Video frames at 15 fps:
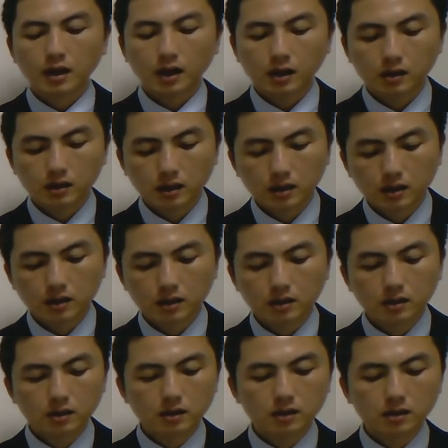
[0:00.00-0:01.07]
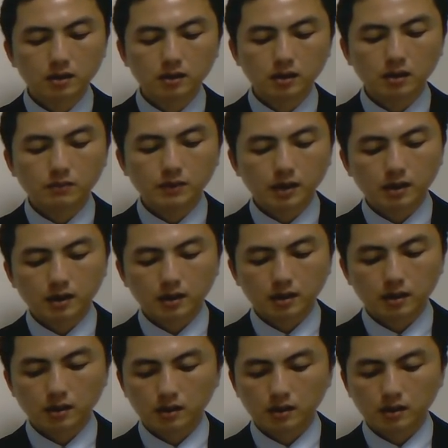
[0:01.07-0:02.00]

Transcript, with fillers: はい、えー、では、